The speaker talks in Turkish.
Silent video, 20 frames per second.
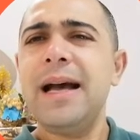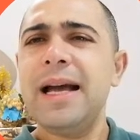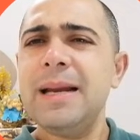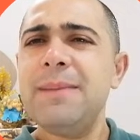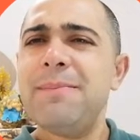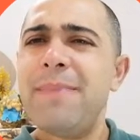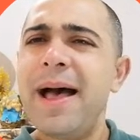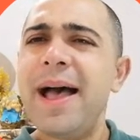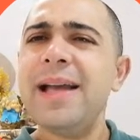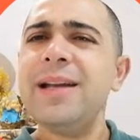
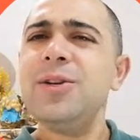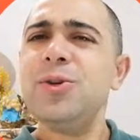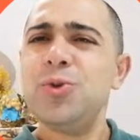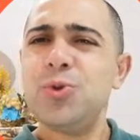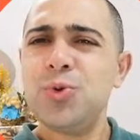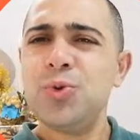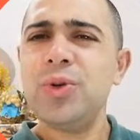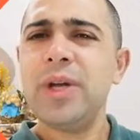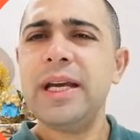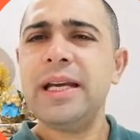Hani ben
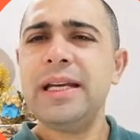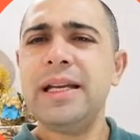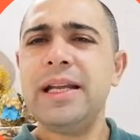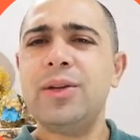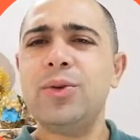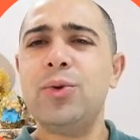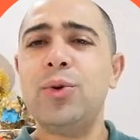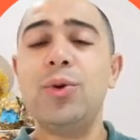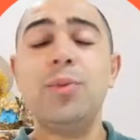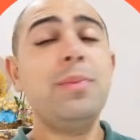şuna
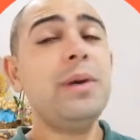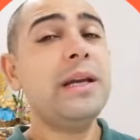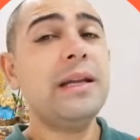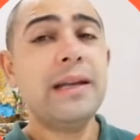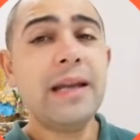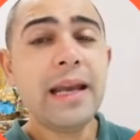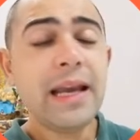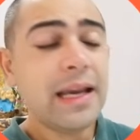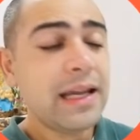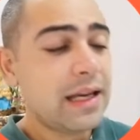inanıyorum.
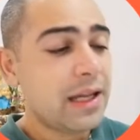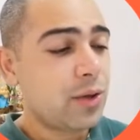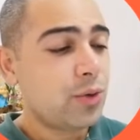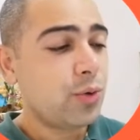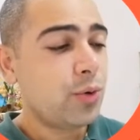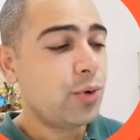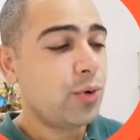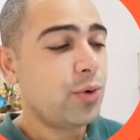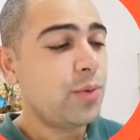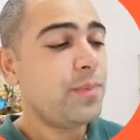Peki neye
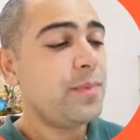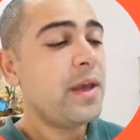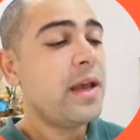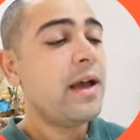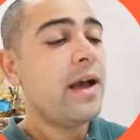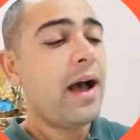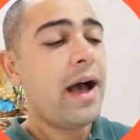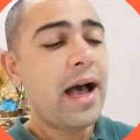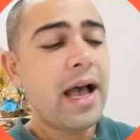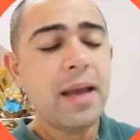inanıyorum?
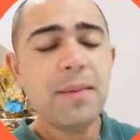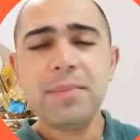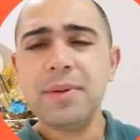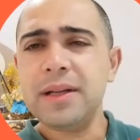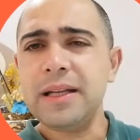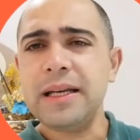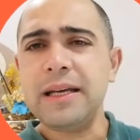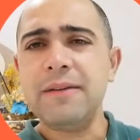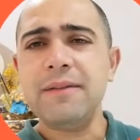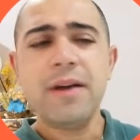I
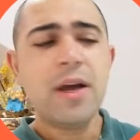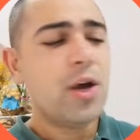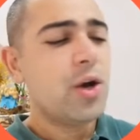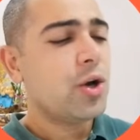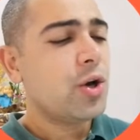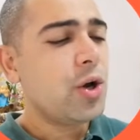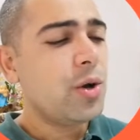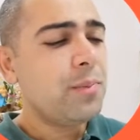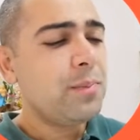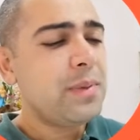believe
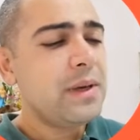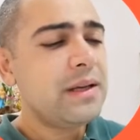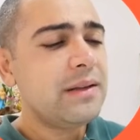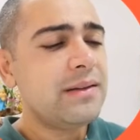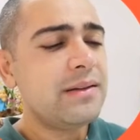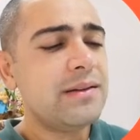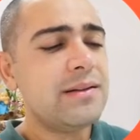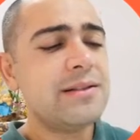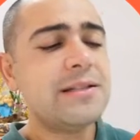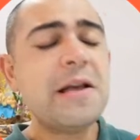
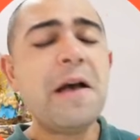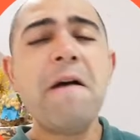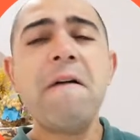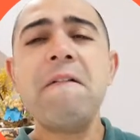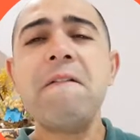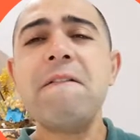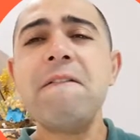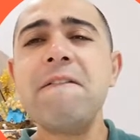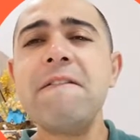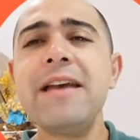computers
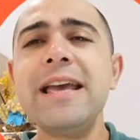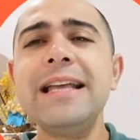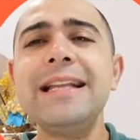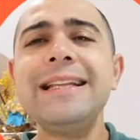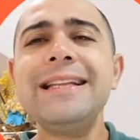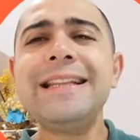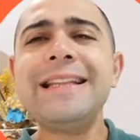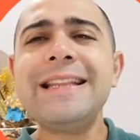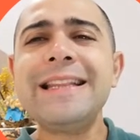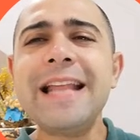
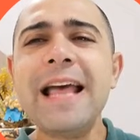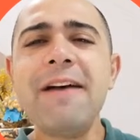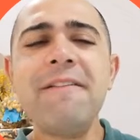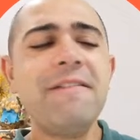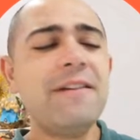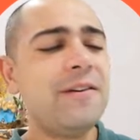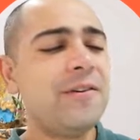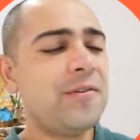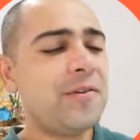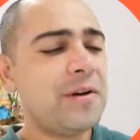will
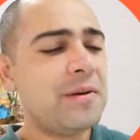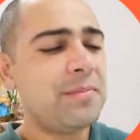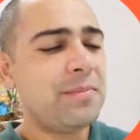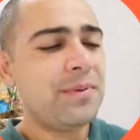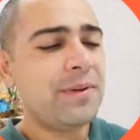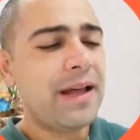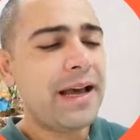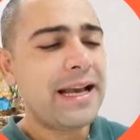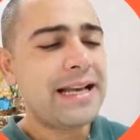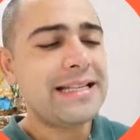never
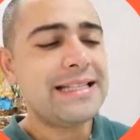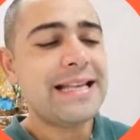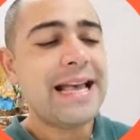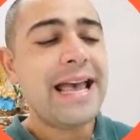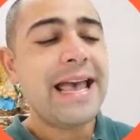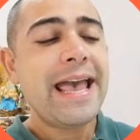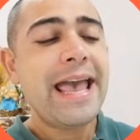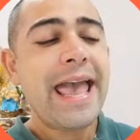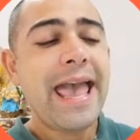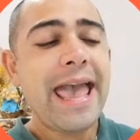replace
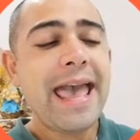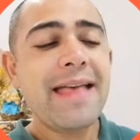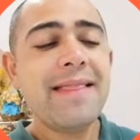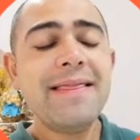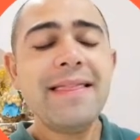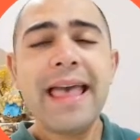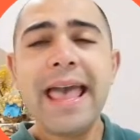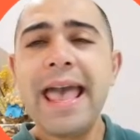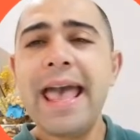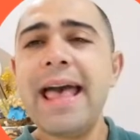
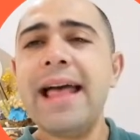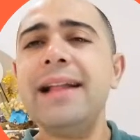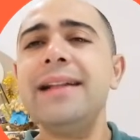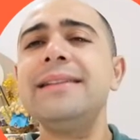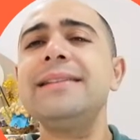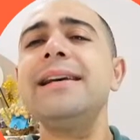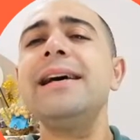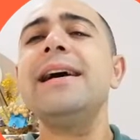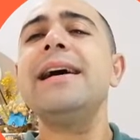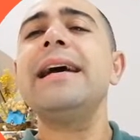
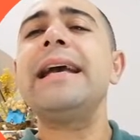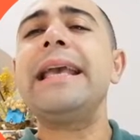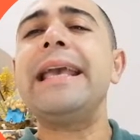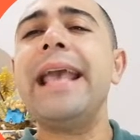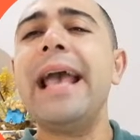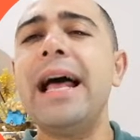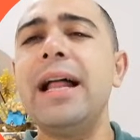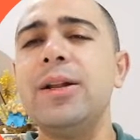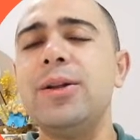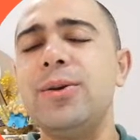handheld
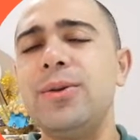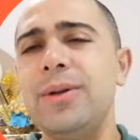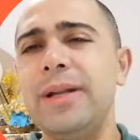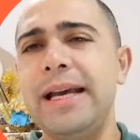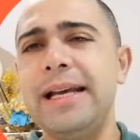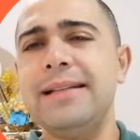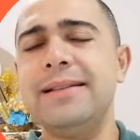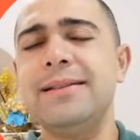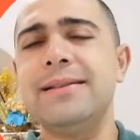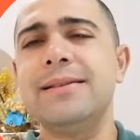
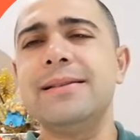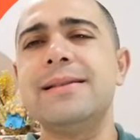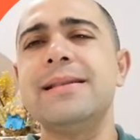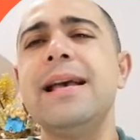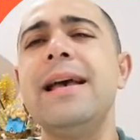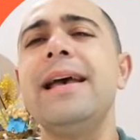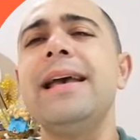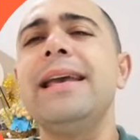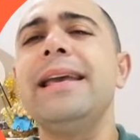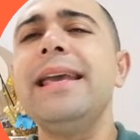calculators.
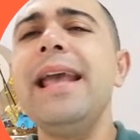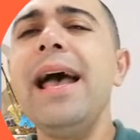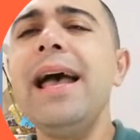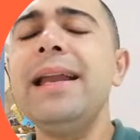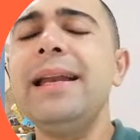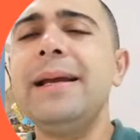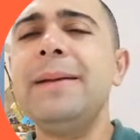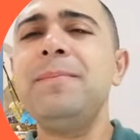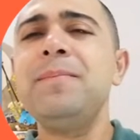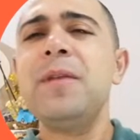
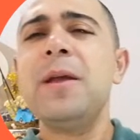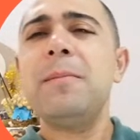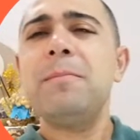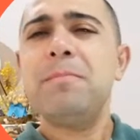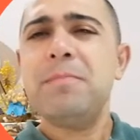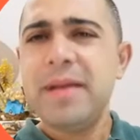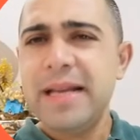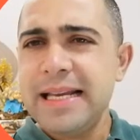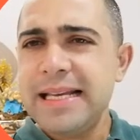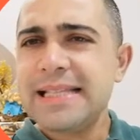Yani
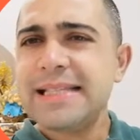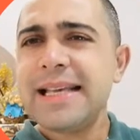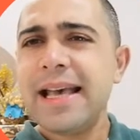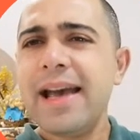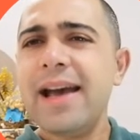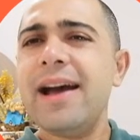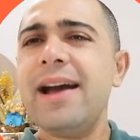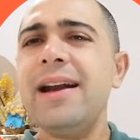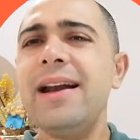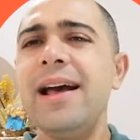
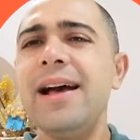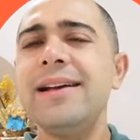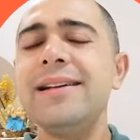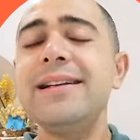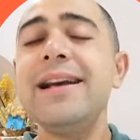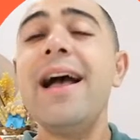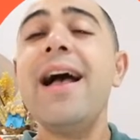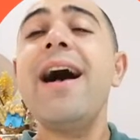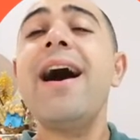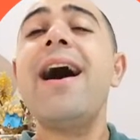
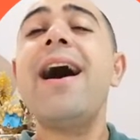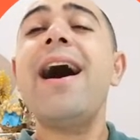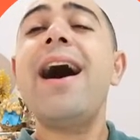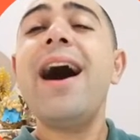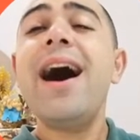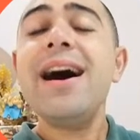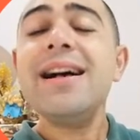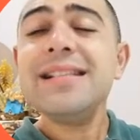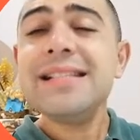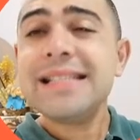bilgisayarlar
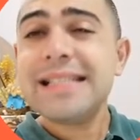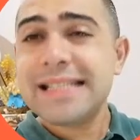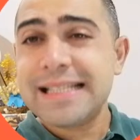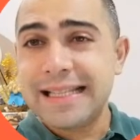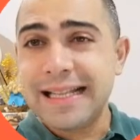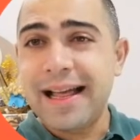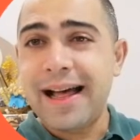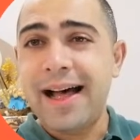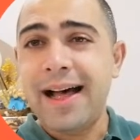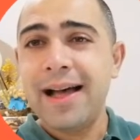
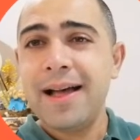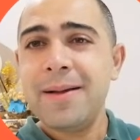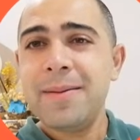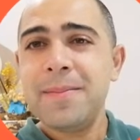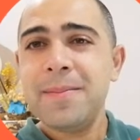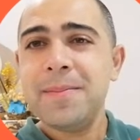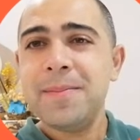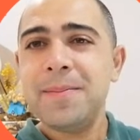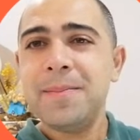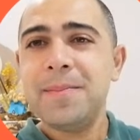
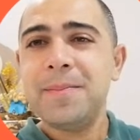asla